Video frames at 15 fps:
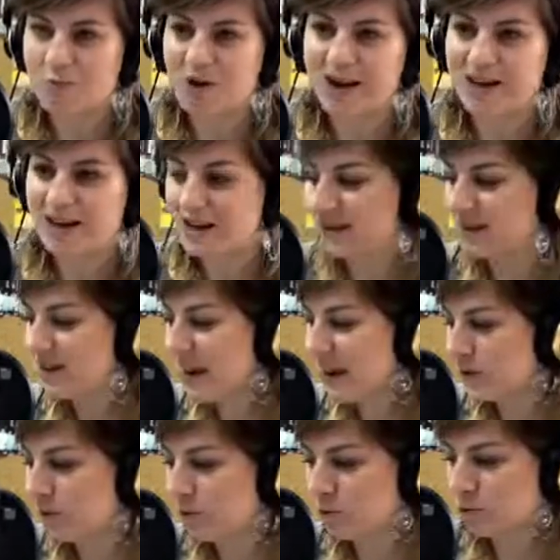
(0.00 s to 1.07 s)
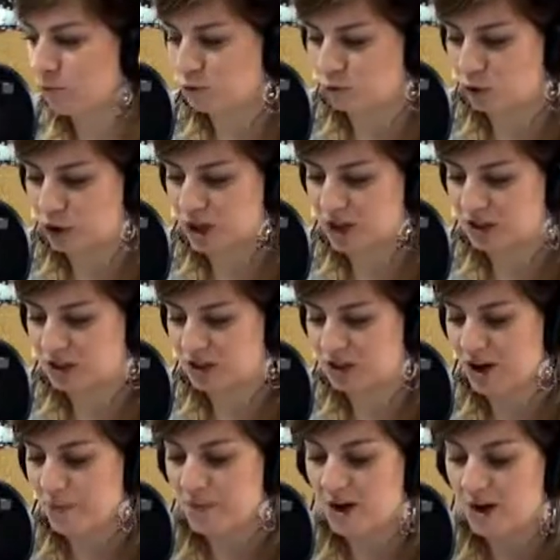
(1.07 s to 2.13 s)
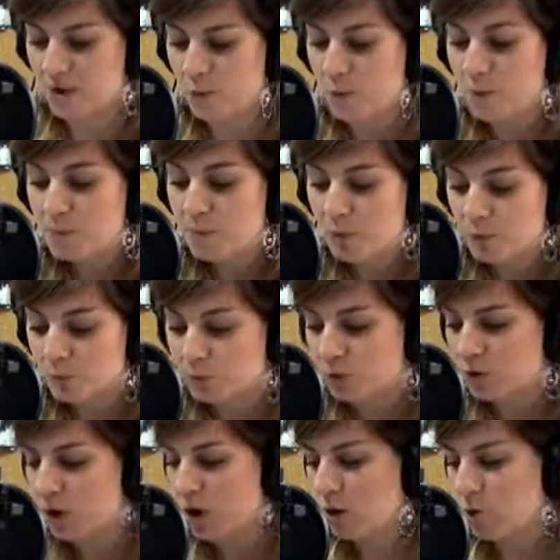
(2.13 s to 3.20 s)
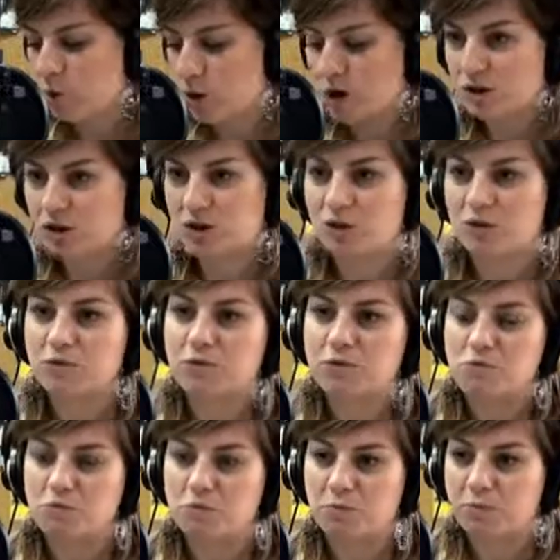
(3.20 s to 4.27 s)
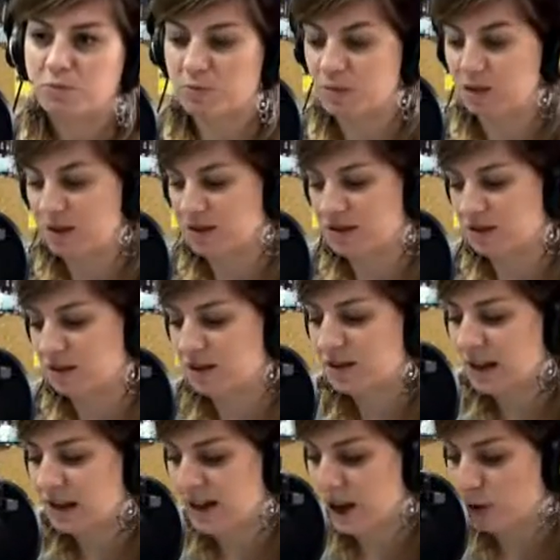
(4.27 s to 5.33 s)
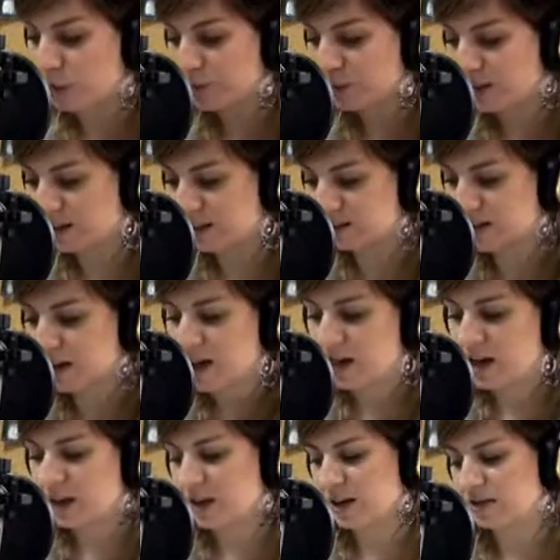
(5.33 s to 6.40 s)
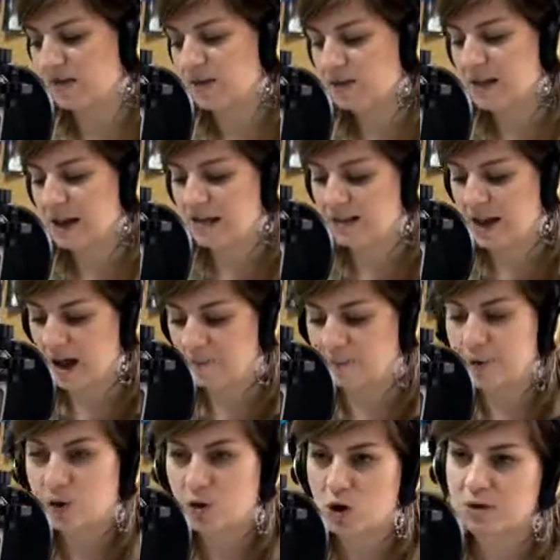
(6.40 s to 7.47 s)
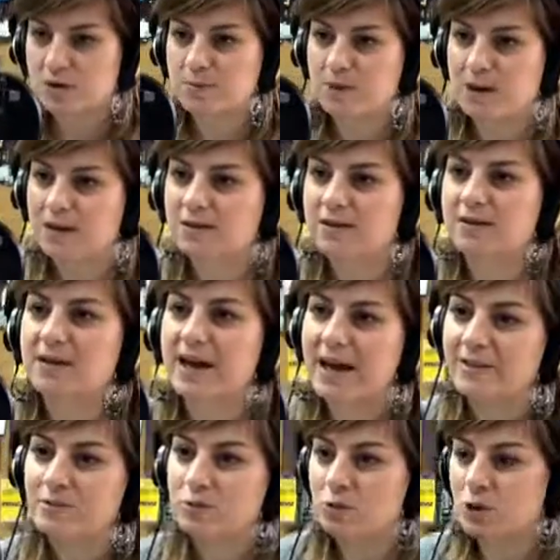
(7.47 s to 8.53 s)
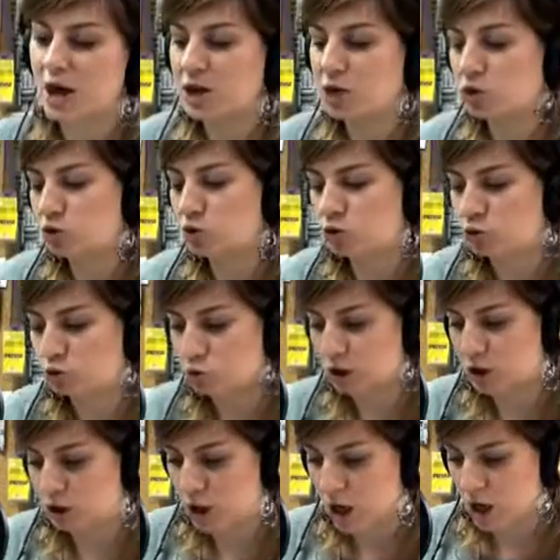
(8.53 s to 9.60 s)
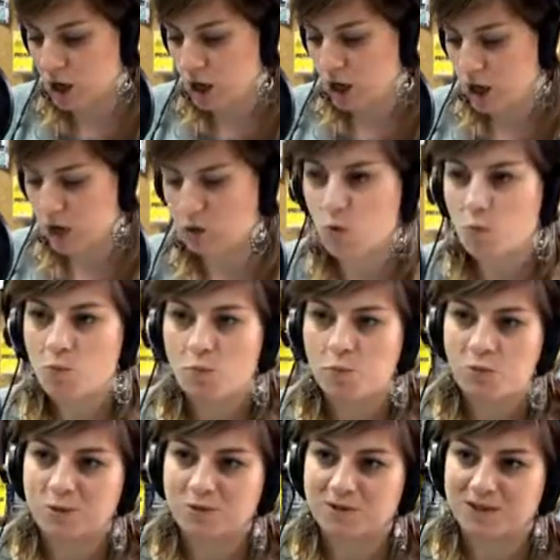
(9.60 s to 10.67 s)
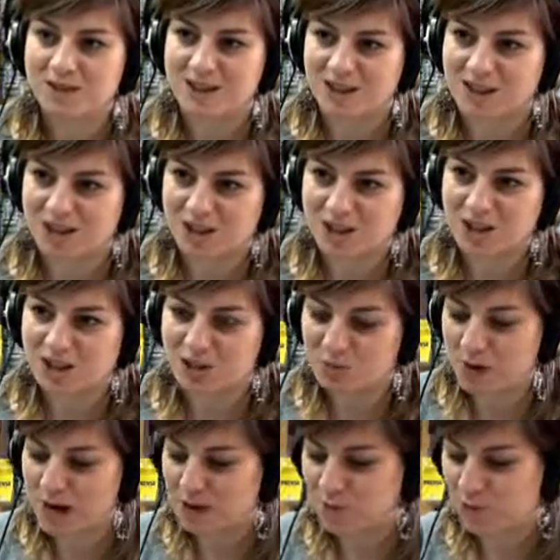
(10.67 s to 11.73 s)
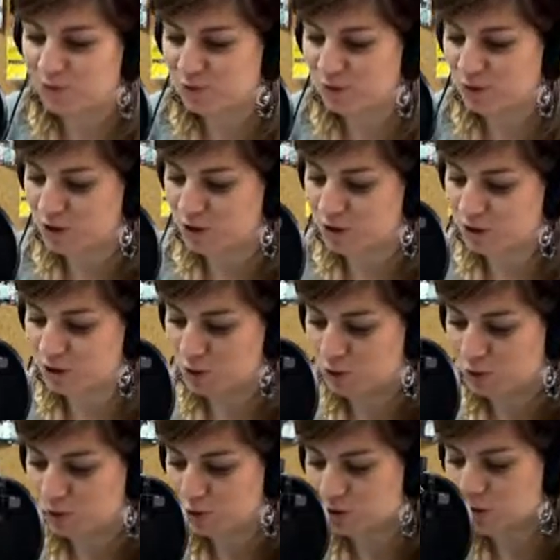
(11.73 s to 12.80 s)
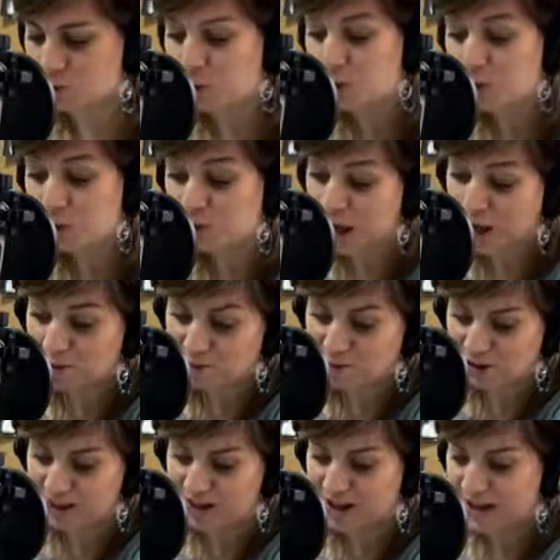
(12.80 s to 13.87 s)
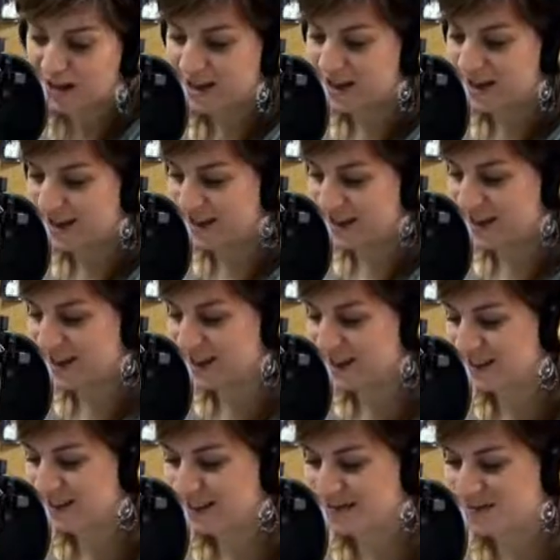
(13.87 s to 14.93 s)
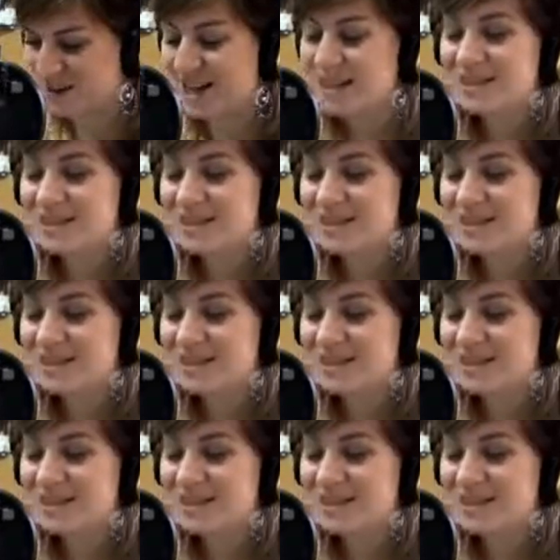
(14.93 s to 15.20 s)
uma eh, tecnologia que se chama Remote Watch e, no fundo, permite detectar ou pretende detectar detectar precocemente danos em estruturas eh, como pontes e dicas. Antes de mais, professora João Souza, muito obrigado por ter eh, então